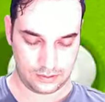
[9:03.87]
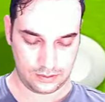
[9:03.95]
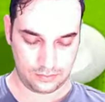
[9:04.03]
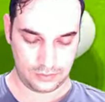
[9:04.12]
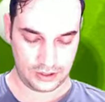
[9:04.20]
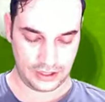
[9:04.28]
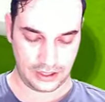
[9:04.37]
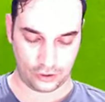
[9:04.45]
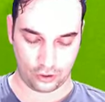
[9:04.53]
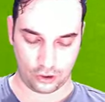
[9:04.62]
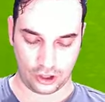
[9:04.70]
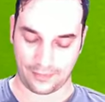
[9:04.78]
Bir şeyler
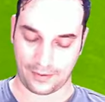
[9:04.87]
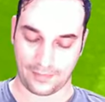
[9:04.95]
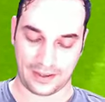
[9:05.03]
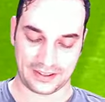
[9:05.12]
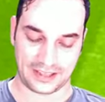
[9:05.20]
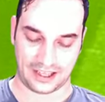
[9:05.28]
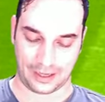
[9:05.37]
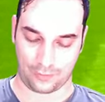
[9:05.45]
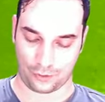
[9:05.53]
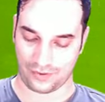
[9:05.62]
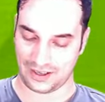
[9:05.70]
oluyor ama ben de anlamıyorum.